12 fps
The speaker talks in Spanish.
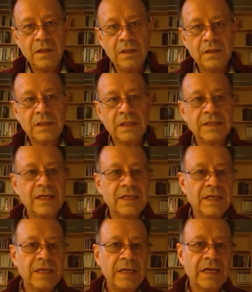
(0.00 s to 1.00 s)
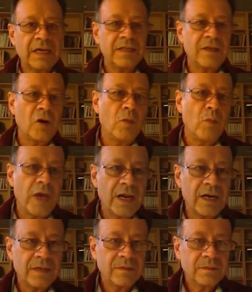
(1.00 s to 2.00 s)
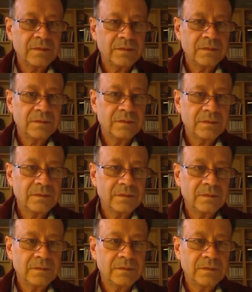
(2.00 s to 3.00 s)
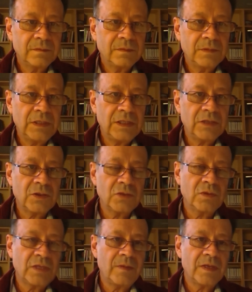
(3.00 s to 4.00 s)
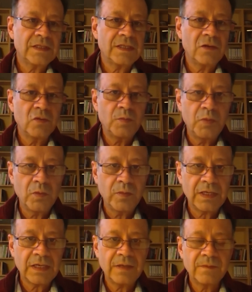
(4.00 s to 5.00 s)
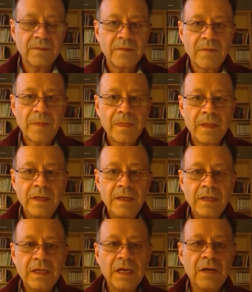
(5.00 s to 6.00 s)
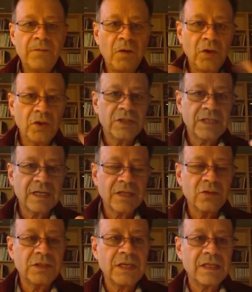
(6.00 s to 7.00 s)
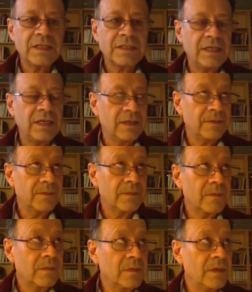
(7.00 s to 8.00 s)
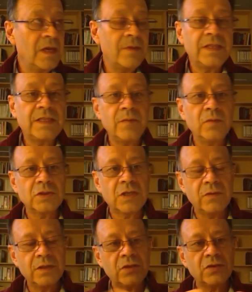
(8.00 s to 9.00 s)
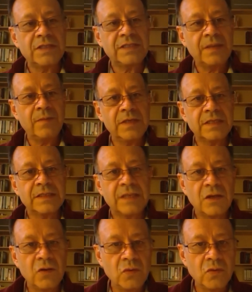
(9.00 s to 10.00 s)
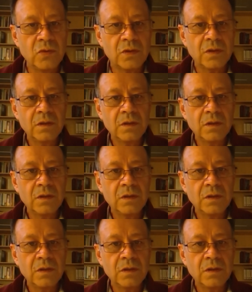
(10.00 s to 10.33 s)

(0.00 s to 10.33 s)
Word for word: tratar de que la gente no muera y eso es un tema de salud pública, que en el fondo se reduce a decir, evitemos que nuestros sistemas de salud